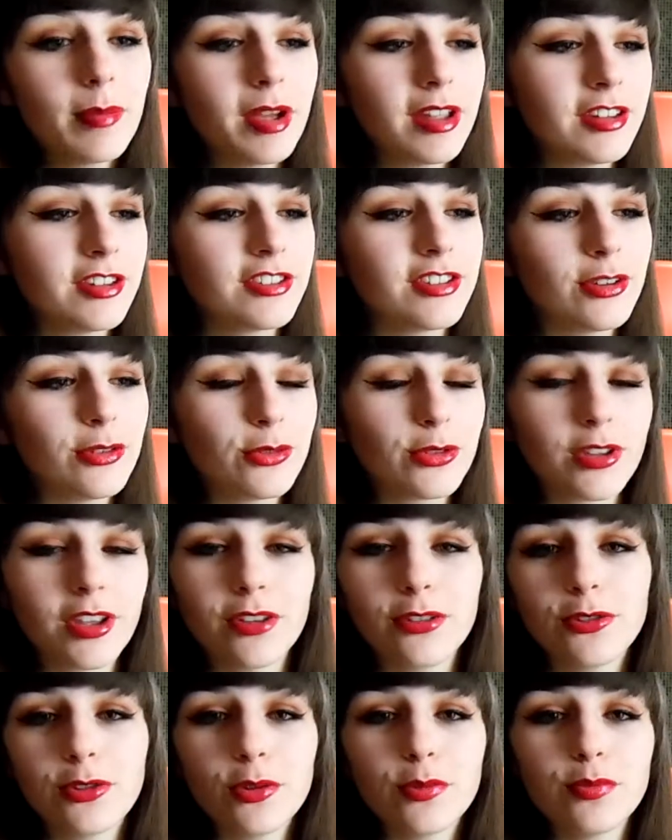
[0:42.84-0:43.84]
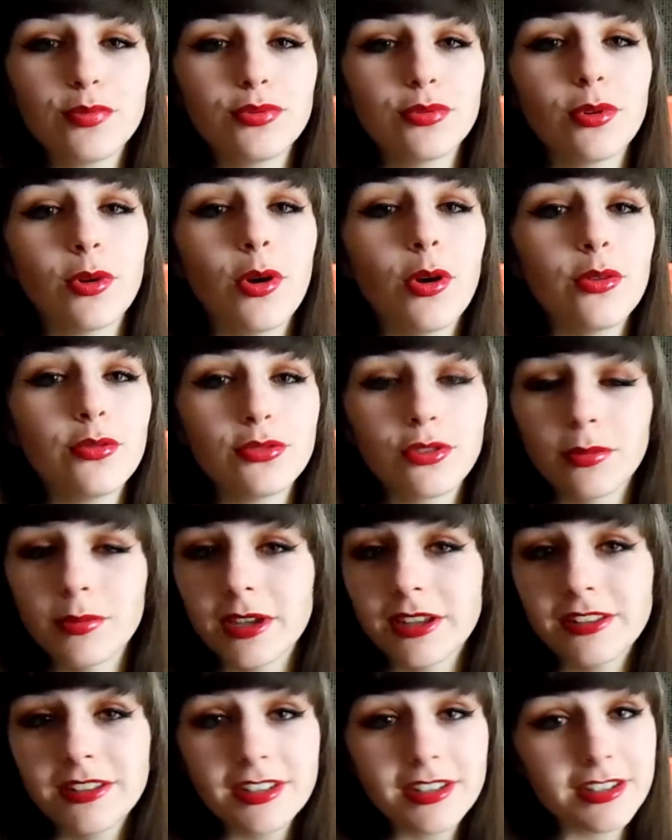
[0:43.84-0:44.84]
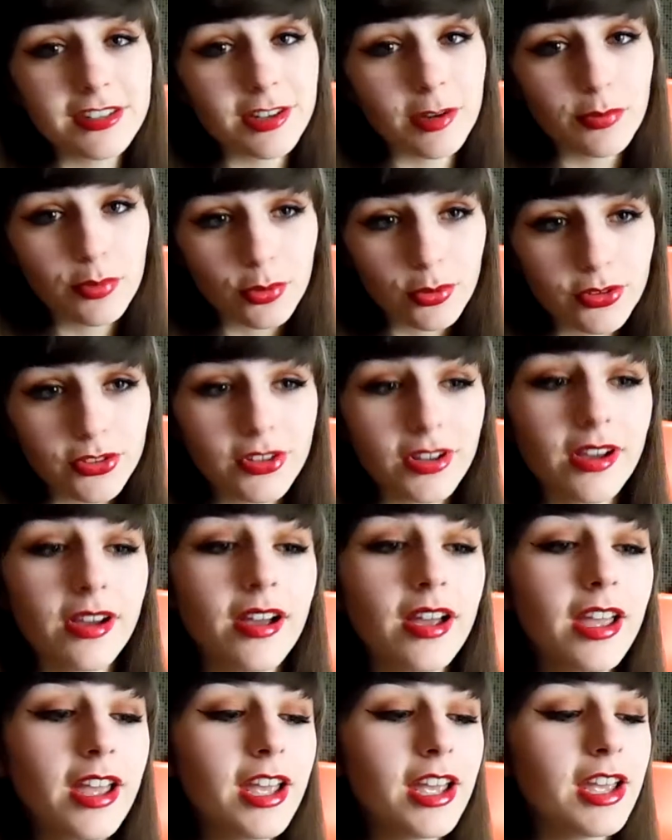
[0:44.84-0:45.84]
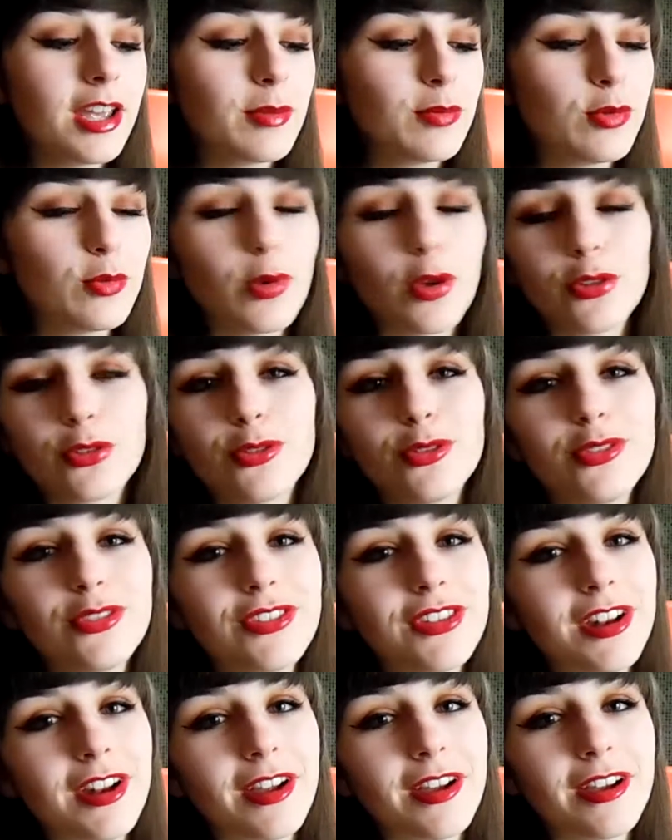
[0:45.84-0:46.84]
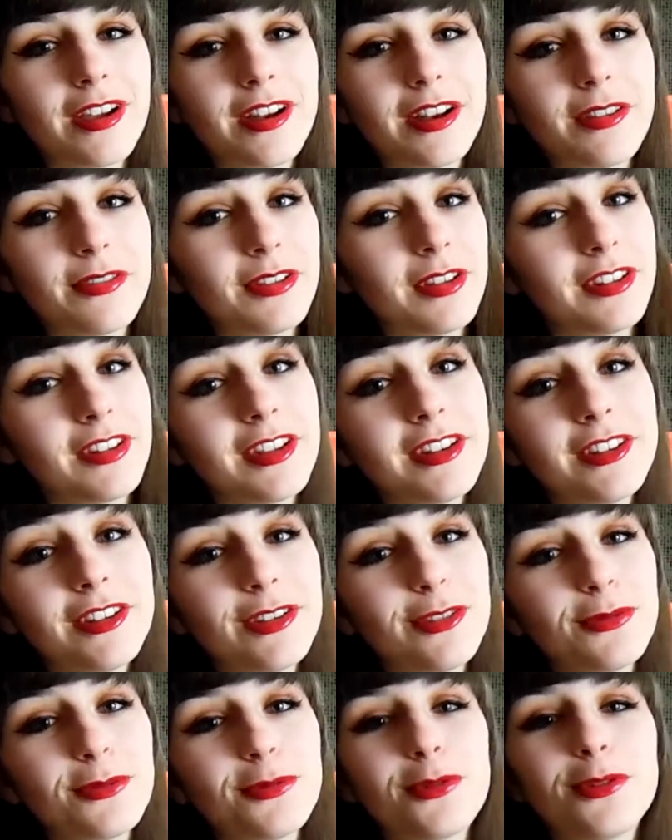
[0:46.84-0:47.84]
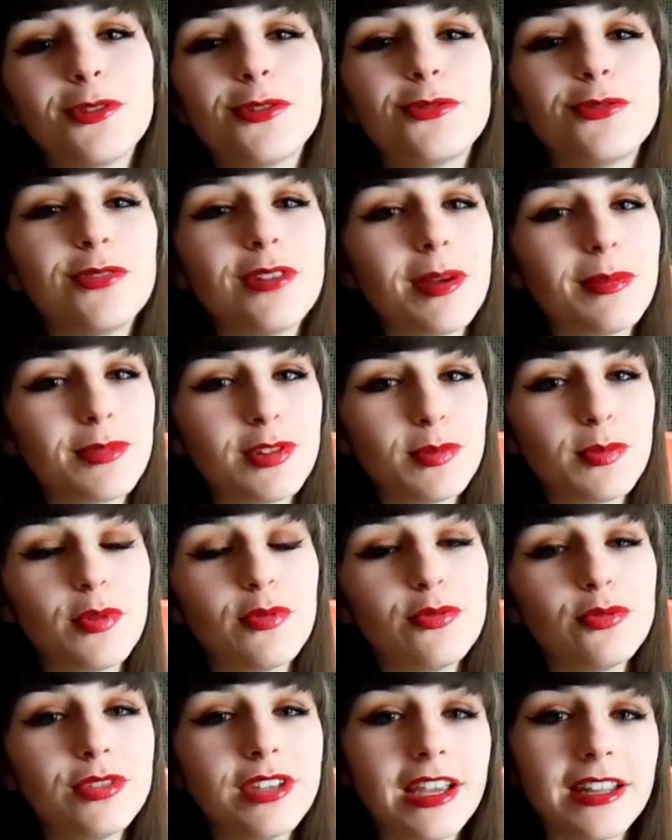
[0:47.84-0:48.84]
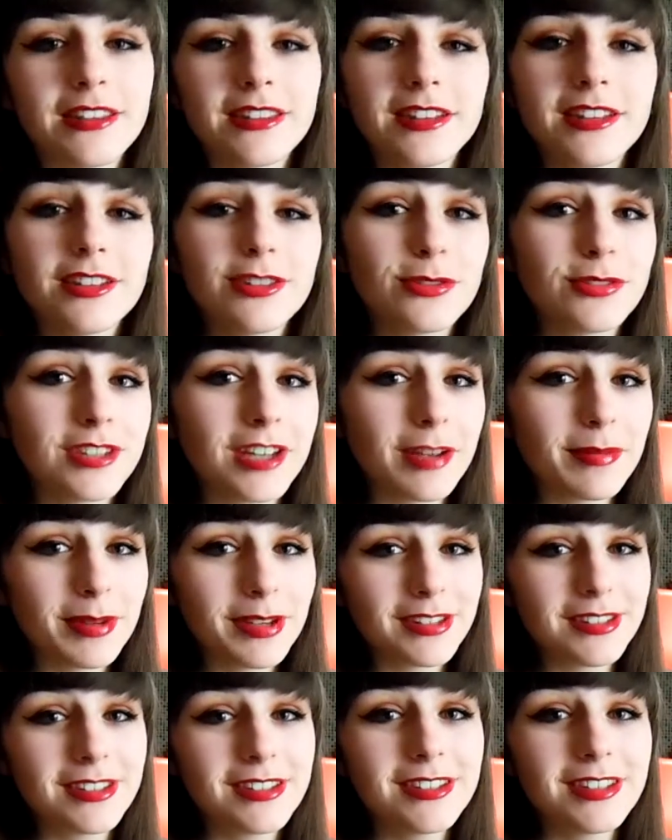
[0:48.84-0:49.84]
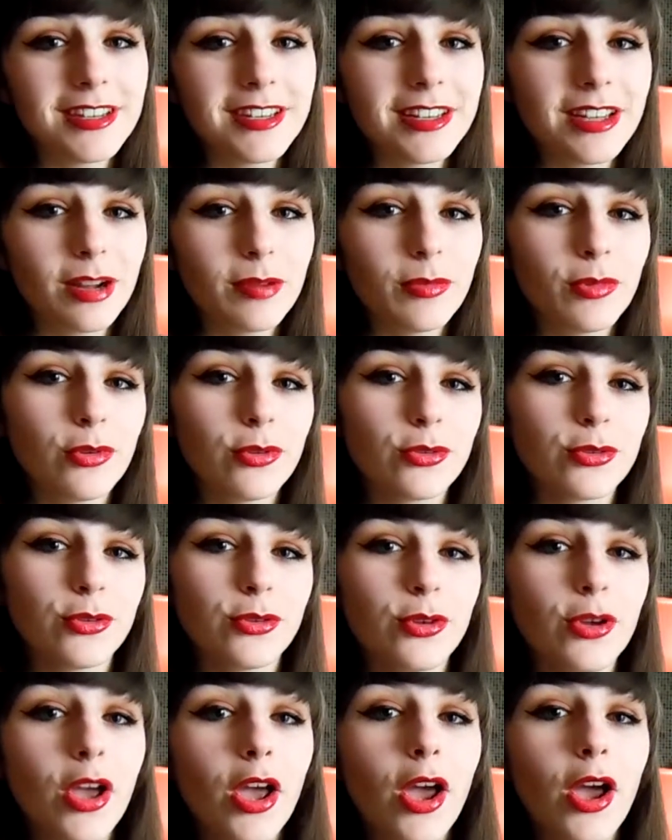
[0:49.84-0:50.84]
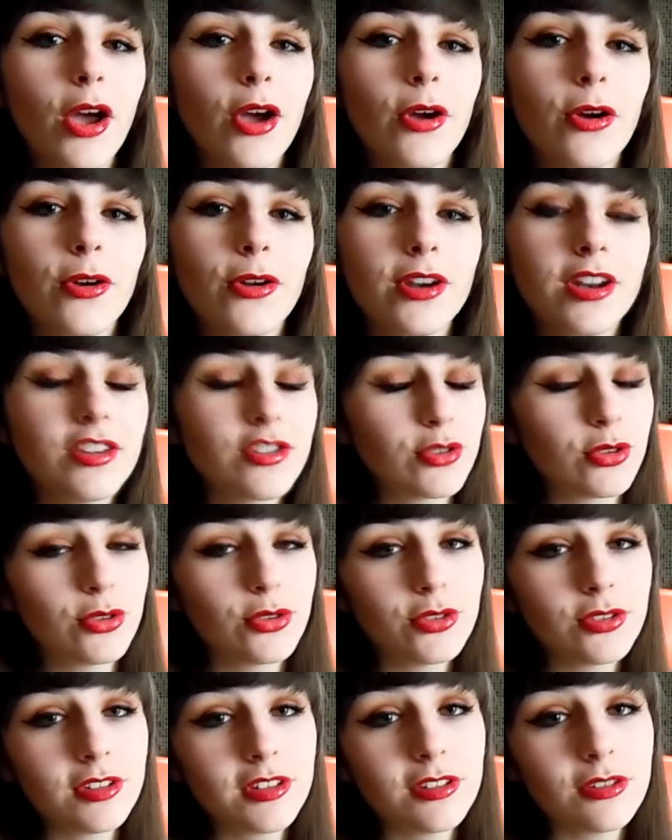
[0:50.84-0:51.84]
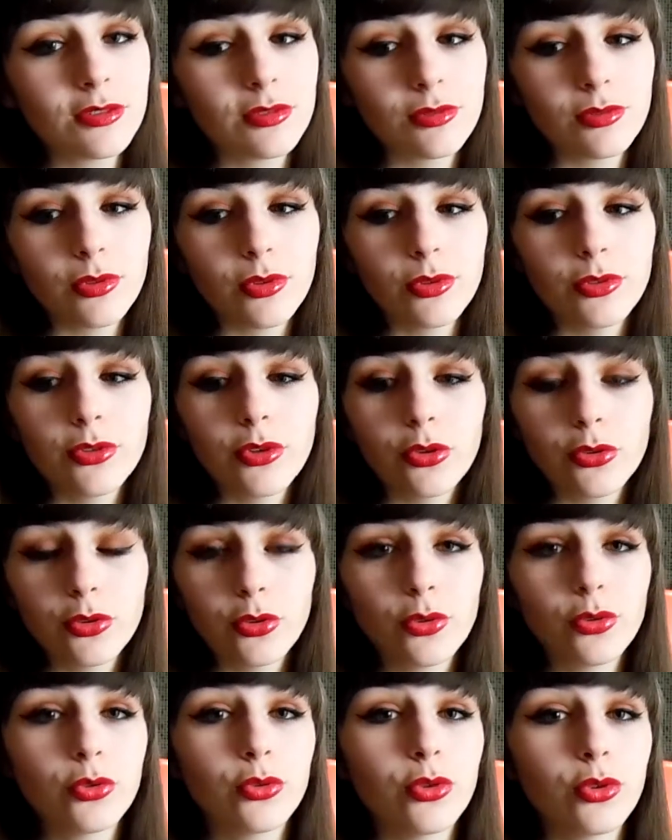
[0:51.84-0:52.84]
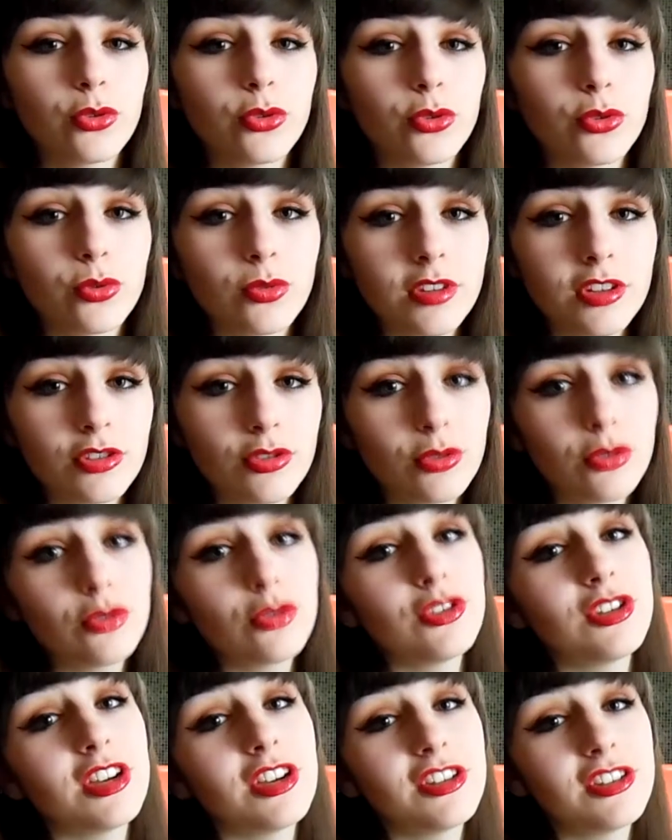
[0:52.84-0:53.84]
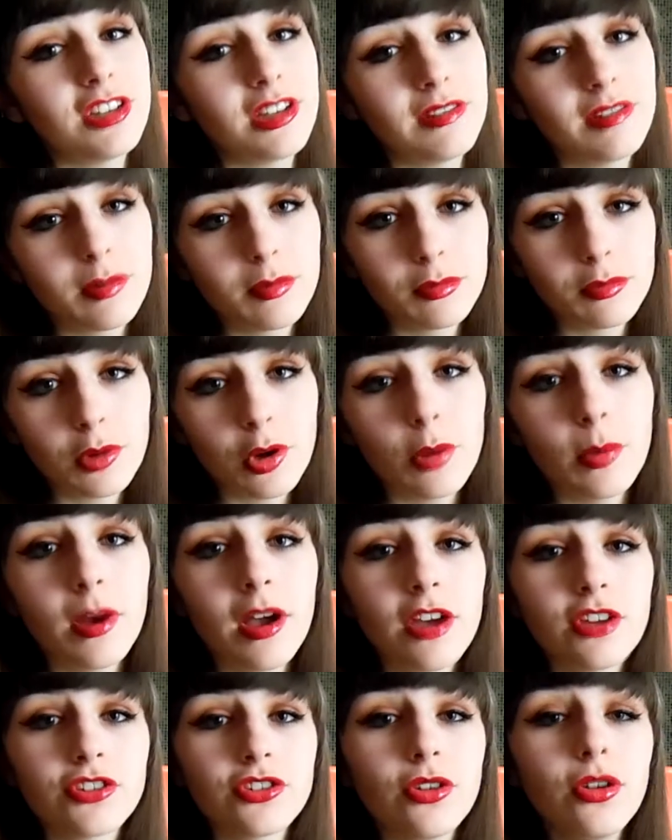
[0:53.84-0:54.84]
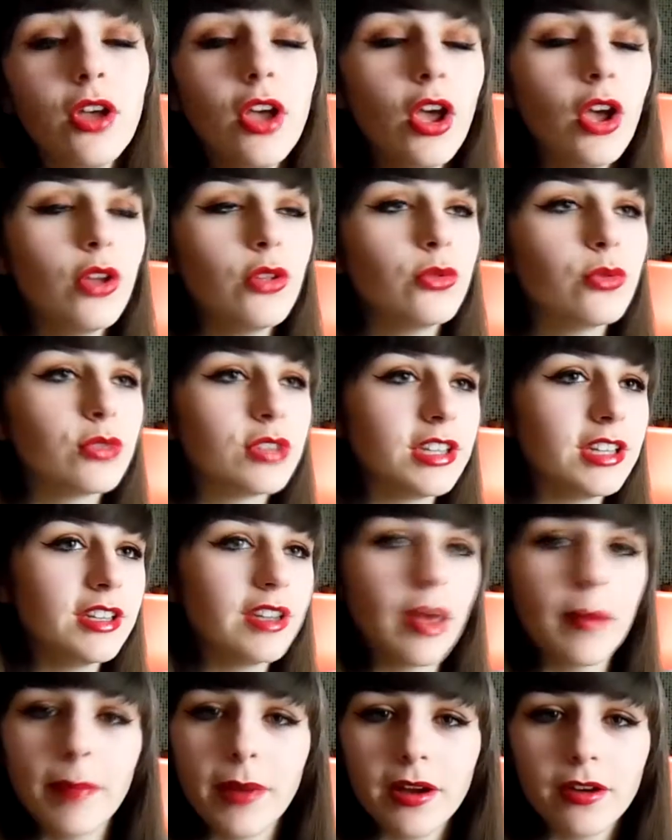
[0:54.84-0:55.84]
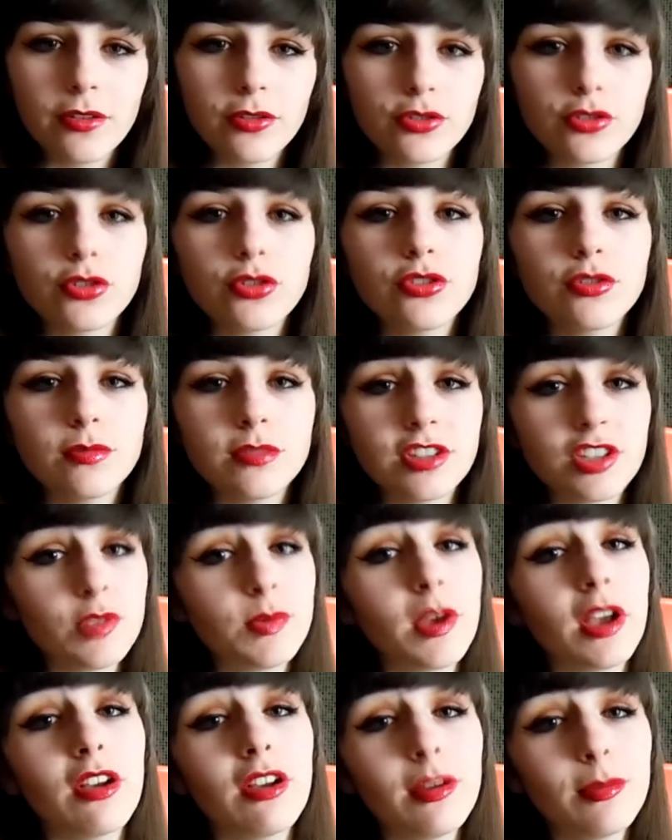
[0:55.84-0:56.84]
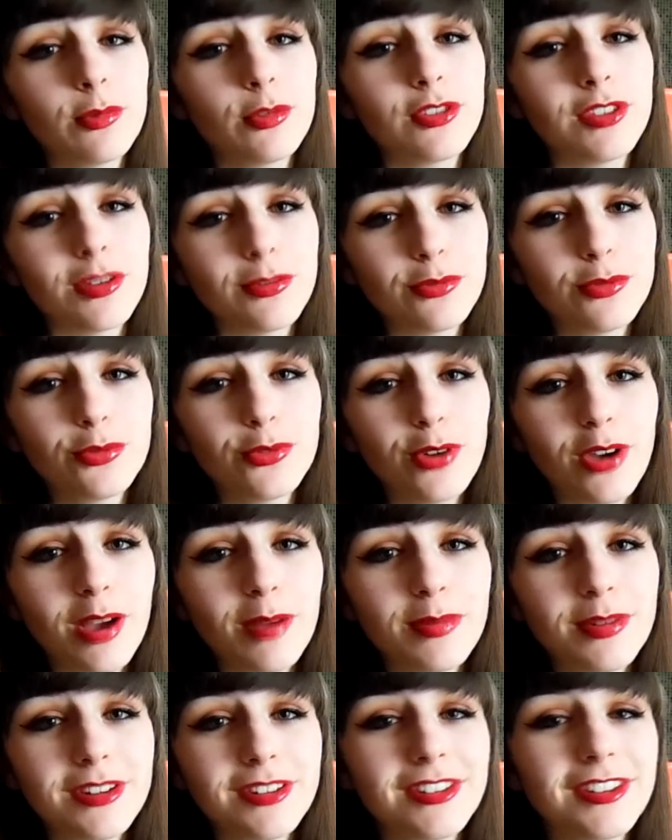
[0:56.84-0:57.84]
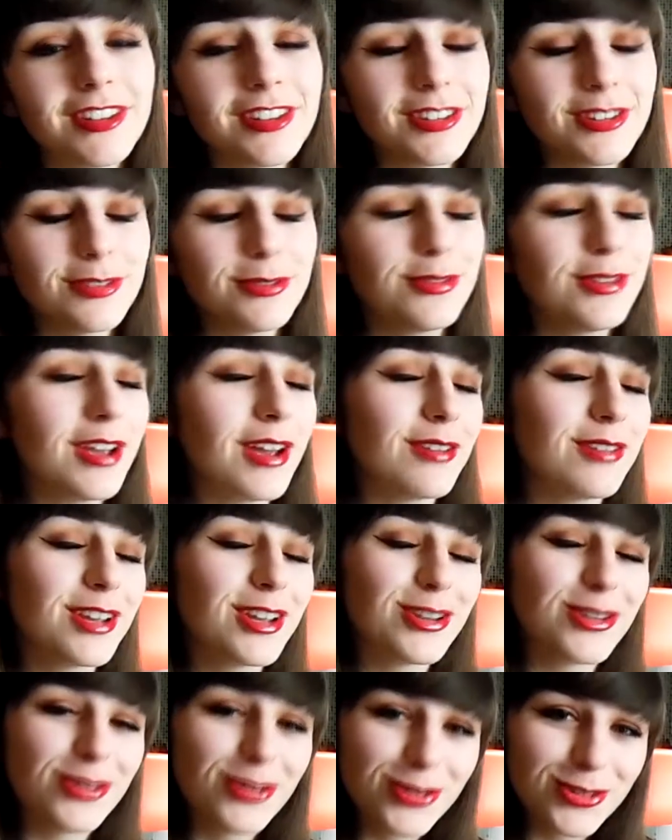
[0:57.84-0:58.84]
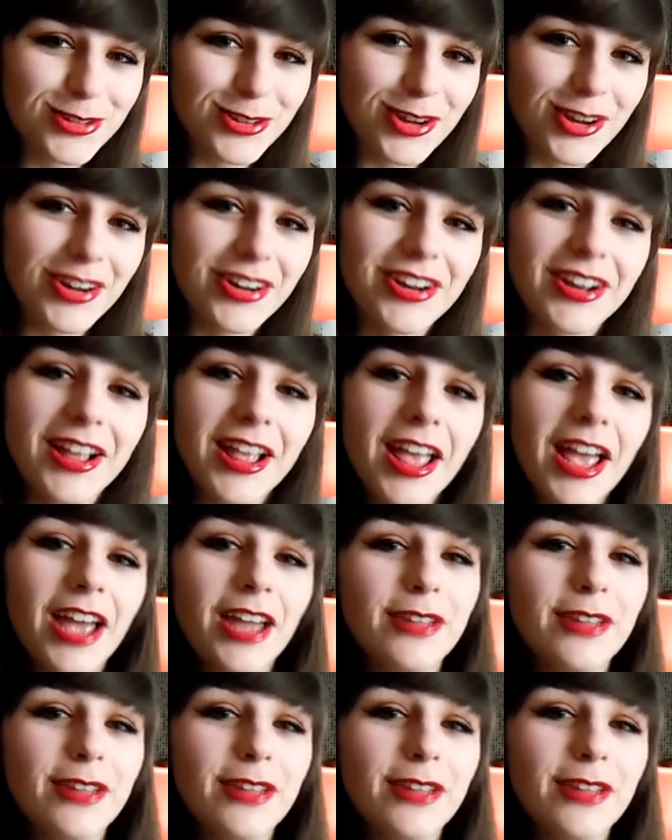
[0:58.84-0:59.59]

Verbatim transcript: bah déjà ne serait-ce que pour vous remercier déjà pour ça et puis parce que c'est la, la fin d'année donc donc euh, je voulais un petit peu vous gâter. Je tiens à préciser également que euh, les choses qui sont euh, dans ce concours, ce sont des choses que j'ai achetées avec mon propre argent. Donc il n'y a pas grand chose, mais j'espère quand même que ça vous fera plaisir. C'est fait avec le cœur.